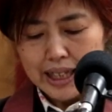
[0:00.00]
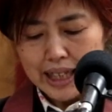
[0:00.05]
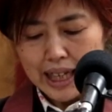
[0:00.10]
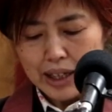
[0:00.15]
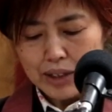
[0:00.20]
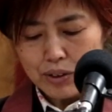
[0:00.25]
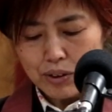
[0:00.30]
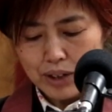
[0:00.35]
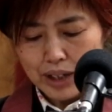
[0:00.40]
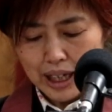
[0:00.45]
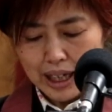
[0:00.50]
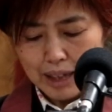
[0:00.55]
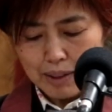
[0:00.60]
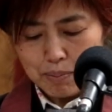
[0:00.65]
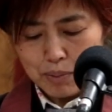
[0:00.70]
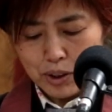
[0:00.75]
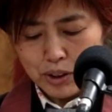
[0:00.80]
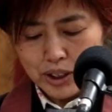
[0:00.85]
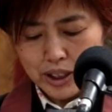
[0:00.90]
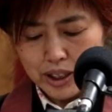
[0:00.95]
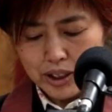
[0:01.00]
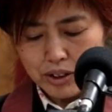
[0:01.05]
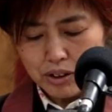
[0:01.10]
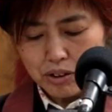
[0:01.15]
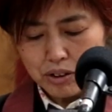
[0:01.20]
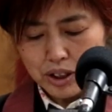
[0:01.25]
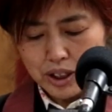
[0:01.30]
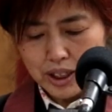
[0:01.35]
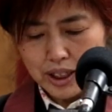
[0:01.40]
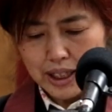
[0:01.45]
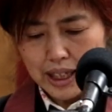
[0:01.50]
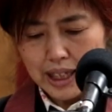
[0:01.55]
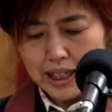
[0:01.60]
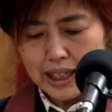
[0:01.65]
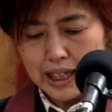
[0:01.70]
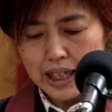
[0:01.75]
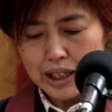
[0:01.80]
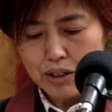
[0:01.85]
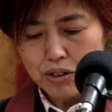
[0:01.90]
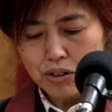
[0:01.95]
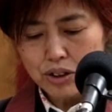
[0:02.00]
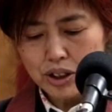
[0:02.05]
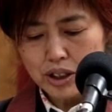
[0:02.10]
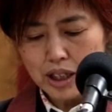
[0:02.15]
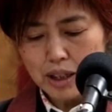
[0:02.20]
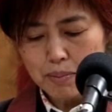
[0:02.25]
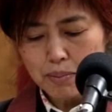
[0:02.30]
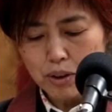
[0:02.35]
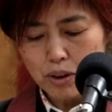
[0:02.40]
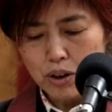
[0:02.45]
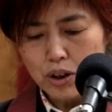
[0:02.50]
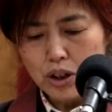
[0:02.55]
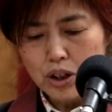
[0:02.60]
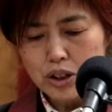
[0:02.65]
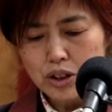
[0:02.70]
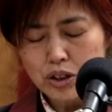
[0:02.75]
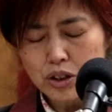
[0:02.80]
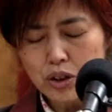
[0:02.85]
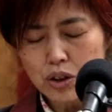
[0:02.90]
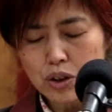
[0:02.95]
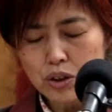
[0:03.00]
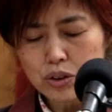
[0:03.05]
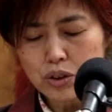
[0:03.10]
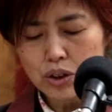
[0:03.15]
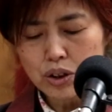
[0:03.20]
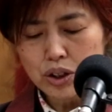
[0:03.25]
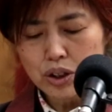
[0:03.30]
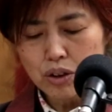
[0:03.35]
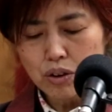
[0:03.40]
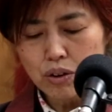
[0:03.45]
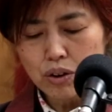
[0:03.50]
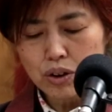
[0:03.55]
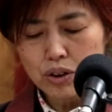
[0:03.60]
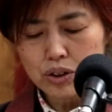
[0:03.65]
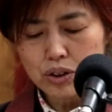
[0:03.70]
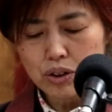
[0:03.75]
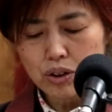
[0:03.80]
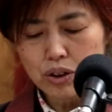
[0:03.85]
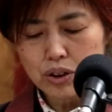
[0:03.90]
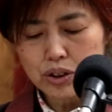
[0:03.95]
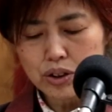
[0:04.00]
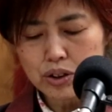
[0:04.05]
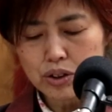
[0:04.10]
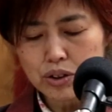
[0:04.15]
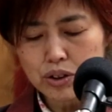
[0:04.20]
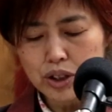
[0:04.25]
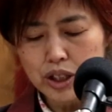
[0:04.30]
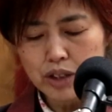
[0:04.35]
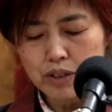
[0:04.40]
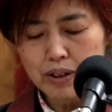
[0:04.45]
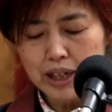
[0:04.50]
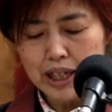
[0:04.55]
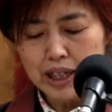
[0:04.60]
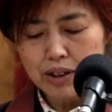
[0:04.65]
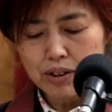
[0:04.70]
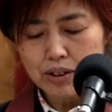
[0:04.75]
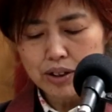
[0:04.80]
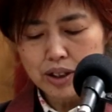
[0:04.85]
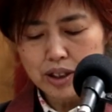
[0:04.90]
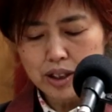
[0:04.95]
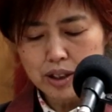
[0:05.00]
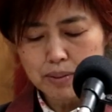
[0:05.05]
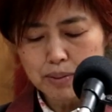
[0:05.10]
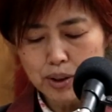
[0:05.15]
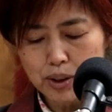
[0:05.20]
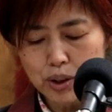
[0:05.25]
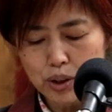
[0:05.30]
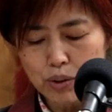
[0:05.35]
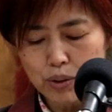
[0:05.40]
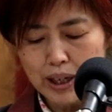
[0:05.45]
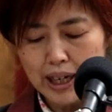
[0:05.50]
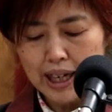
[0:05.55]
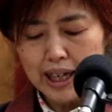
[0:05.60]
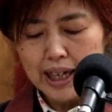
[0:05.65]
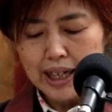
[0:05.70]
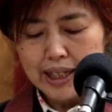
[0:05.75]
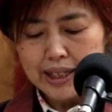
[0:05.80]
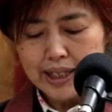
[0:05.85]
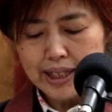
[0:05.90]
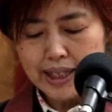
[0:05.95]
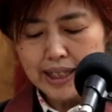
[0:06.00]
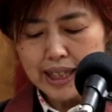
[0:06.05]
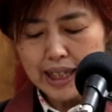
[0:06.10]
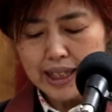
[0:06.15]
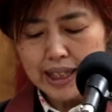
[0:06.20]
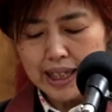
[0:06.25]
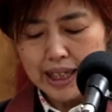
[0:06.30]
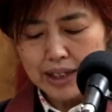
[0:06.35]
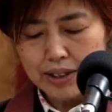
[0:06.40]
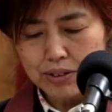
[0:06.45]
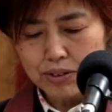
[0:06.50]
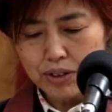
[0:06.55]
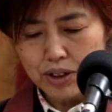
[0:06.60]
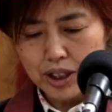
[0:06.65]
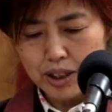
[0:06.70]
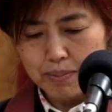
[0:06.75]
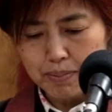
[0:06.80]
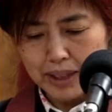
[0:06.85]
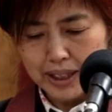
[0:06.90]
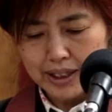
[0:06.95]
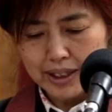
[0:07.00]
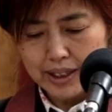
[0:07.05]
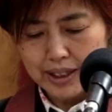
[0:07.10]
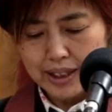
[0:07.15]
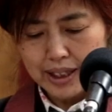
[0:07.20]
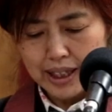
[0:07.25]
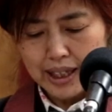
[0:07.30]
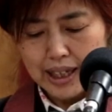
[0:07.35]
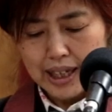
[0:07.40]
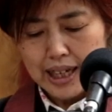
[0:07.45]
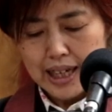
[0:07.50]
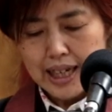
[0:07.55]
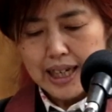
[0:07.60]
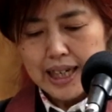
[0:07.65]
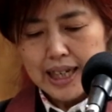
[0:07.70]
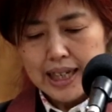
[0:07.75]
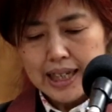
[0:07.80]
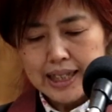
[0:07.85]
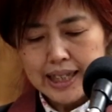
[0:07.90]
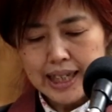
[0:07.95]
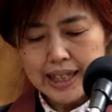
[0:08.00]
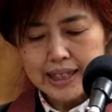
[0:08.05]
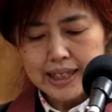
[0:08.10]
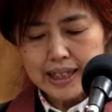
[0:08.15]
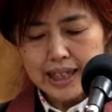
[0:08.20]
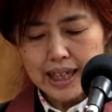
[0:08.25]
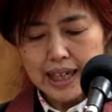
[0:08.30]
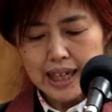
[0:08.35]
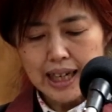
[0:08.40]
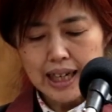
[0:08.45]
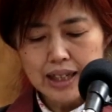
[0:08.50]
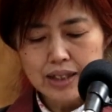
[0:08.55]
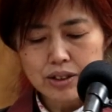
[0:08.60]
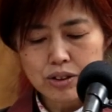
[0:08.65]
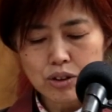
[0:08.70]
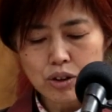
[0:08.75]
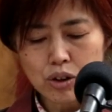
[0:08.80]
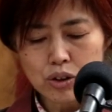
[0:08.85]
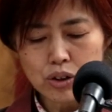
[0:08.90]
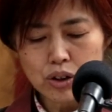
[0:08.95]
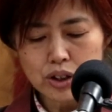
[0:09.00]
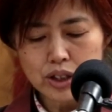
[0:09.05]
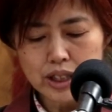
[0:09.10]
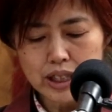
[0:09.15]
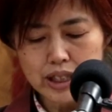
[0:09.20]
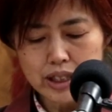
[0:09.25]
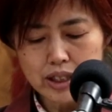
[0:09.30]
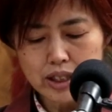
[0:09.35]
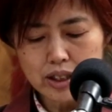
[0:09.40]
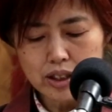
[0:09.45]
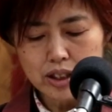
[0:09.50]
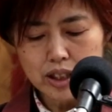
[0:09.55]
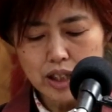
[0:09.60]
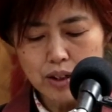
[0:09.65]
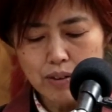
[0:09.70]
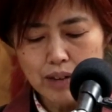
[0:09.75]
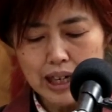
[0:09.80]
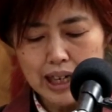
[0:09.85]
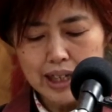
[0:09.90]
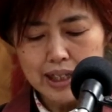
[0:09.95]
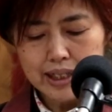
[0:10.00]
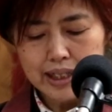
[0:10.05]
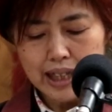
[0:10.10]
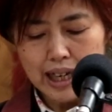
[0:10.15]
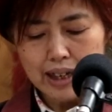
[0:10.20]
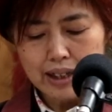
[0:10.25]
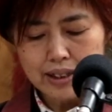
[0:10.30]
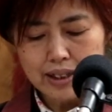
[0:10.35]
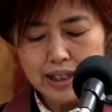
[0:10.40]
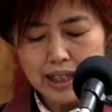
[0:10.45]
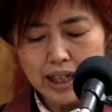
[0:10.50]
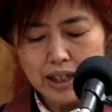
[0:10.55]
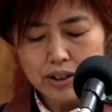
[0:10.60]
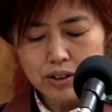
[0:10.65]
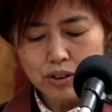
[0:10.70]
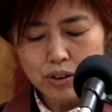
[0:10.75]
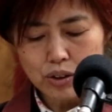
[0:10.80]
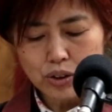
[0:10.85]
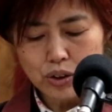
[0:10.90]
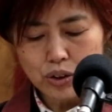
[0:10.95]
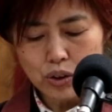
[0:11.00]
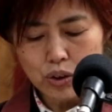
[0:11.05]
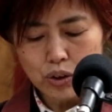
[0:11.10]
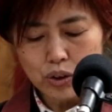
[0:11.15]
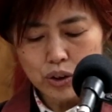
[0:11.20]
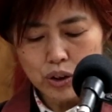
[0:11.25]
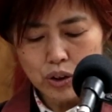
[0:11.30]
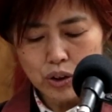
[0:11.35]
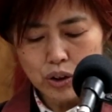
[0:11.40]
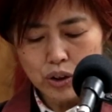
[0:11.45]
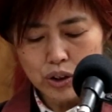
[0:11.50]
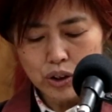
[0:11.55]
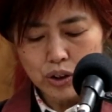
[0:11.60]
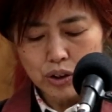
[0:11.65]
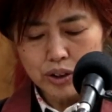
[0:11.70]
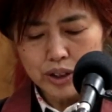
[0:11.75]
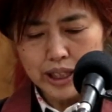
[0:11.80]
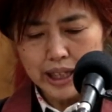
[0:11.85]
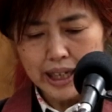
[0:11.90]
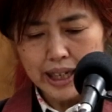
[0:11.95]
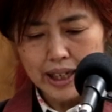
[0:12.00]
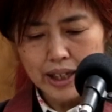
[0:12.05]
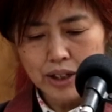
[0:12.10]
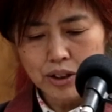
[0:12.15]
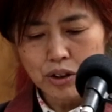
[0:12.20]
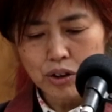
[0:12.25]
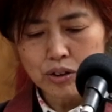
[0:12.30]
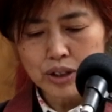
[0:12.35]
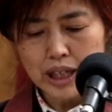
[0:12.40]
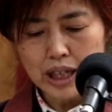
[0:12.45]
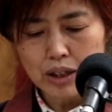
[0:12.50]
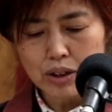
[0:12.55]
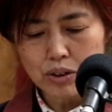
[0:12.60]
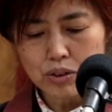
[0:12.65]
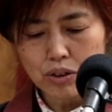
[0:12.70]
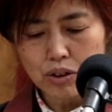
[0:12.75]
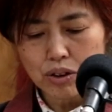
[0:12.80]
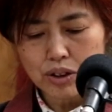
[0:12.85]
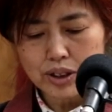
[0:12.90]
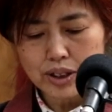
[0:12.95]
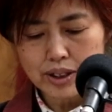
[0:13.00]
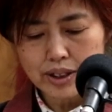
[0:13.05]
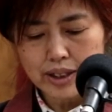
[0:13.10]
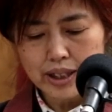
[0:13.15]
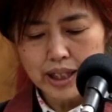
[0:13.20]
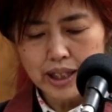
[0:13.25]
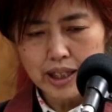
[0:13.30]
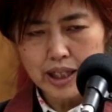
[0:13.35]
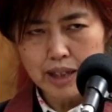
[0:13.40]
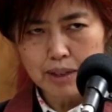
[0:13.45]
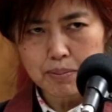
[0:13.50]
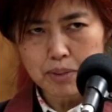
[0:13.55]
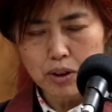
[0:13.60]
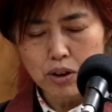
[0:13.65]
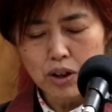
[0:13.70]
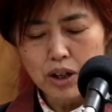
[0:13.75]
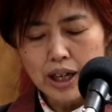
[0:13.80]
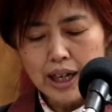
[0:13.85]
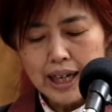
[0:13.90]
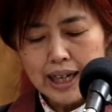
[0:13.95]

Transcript: たとえ文字一つ知らないとしても浄土に往生するいわれを知る者は智者であると言います。ですから浄土真宗ではたくさんの称経を読んでいろんなことを知っていても